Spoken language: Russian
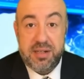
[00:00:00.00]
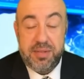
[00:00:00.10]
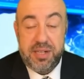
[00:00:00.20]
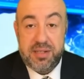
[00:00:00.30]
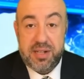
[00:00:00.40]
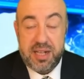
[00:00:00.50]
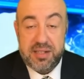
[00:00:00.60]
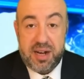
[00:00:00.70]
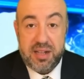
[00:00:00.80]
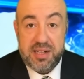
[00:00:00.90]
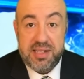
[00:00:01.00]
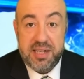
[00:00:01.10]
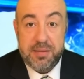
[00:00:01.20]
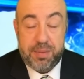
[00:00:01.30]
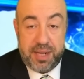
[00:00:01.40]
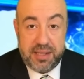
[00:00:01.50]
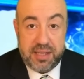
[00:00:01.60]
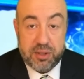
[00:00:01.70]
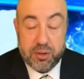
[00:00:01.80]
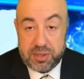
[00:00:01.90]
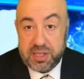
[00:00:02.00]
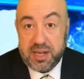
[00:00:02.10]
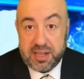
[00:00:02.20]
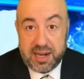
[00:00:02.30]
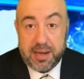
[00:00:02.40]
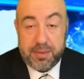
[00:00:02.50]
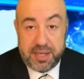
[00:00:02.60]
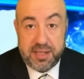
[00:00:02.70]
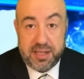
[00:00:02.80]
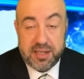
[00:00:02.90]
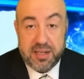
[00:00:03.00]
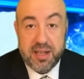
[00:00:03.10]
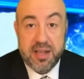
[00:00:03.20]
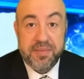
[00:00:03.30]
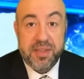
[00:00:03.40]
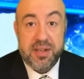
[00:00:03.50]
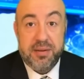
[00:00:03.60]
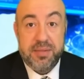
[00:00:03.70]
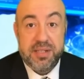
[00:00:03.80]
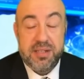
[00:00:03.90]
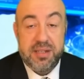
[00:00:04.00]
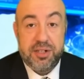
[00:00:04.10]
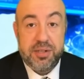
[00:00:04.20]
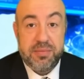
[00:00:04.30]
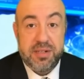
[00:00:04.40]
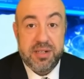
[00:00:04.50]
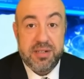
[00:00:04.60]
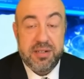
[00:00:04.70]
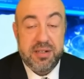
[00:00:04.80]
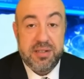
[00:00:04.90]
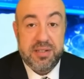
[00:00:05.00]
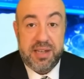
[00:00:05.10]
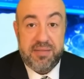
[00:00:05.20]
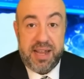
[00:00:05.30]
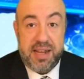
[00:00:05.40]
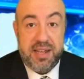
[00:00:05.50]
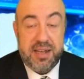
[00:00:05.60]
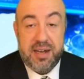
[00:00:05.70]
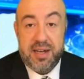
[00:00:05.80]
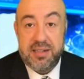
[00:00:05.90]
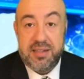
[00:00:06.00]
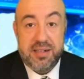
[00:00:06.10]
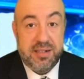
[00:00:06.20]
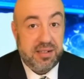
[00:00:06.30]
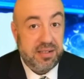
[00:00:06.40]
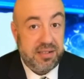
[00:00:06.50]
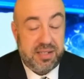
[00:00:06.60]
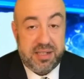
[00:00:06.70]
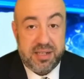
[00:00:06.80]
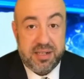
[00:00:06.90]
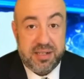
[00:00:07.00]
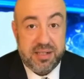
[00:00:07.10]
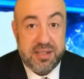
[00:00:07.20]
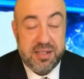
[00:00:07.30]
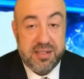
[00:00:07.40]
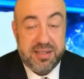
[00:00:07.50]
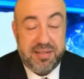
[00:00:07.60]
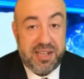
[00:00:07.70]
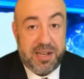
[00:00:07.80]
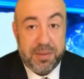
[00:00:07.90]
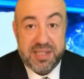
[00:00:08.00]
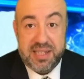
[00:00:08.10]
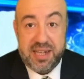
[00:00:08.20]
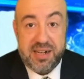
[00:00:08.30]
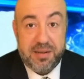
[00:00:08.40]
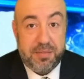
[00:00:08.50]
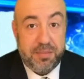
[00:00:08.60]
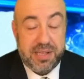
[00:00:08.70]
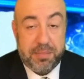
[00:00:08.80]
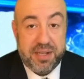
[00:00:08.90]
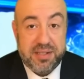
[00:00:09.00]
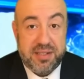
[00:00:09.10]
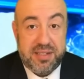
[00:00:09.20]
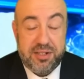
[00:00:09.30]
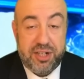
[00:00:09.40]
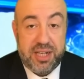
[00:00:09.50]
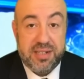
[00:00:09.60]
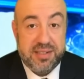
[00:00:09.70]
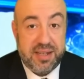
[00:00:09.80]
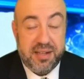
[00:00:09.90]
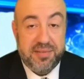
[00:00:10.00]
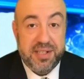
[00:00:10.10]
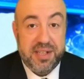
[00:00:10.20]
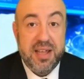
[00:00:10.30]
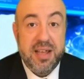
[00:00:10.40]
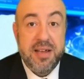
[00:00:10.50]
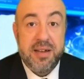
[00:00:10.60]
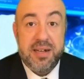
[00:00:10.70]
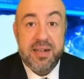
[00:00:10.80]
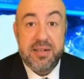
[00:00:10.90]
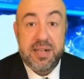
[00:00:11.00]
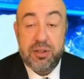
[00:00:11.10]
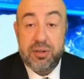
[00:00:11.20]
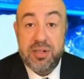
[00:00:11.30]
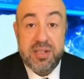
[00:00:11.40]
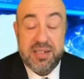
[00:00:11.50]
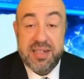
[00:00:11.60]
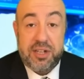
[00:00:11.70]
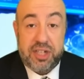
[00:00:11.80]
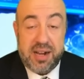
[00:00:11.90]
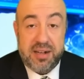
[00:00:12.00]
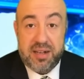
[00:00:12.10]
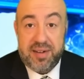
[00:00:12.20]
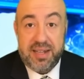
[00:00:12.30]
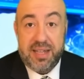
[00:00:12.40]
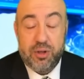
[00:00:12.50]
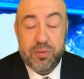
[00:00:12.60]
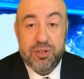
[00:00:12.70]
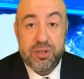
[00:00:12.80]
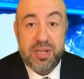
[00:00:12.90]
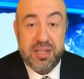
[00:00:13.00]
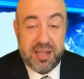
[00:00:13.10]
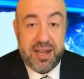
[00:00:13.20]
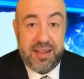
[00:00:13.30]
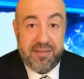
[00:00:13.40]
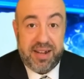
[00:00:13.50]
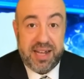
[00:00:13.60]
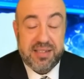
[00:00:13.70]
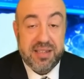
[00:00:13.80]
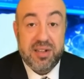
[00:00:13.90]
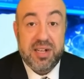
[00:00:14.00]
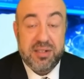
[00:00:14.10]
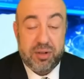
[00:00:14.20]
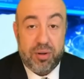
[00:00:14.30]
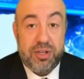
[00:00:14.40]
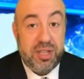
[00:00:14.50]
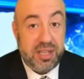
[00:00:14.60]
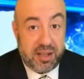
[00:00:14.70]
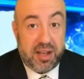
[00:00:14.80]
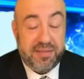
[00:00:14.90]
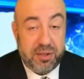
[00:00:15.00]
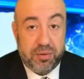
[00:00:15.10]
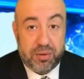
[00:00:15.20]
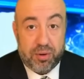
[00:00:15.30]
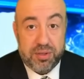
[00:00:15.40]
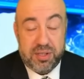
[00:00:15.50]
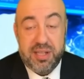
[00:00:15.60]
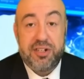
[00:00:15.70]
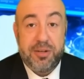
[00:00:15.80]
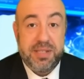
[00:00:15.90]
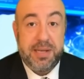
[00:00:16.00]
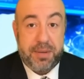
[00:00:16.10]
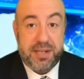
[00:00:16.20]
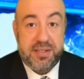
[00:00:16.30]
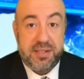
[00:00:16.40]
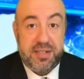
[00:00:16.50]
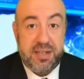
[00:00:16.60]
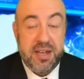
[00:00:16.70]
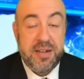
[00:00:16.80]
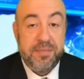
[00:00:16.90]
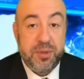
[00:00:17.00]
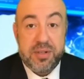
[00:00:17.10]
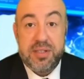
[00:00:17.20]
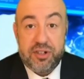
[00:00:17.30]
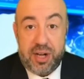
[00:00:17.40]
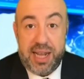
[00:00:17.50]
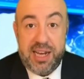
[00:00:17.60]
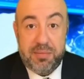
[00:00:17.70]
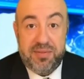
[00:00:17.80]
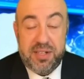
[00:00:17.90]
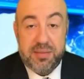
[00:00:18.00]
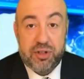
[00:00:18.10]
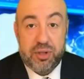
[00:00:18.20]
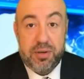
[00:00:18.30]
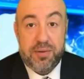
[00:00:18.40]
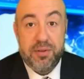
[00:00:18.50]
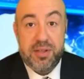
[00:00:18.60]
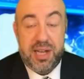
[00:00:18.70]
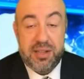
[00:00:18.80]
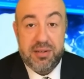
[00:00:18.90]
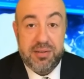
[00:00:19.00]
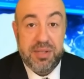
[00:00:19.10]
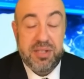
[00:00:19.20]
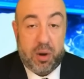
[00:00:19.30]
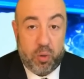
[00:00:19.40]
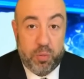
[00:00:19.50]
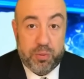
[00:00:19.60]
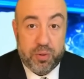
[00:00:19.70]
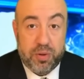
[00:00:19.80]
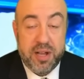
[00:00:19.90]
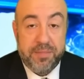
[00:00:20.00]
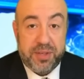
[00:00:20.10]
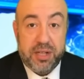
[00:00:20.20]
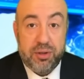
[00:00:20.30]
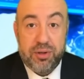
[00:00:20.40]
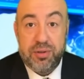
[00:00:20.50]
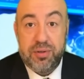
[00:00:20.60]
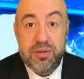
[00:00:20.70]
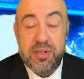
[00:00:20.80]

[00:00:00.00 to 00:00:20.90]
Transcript: министра, иностранных дел Блинкина, госсекретаря Блинкина. Э, мы слышим заявление от, от советника по национальной безопасности Джейка Салливана, а, который изначально говорил о том, что Китай является долгосрочной главной угрозой нашей безопасности. Но, к сожалению, мы видим, что вот эту мясорубку, которую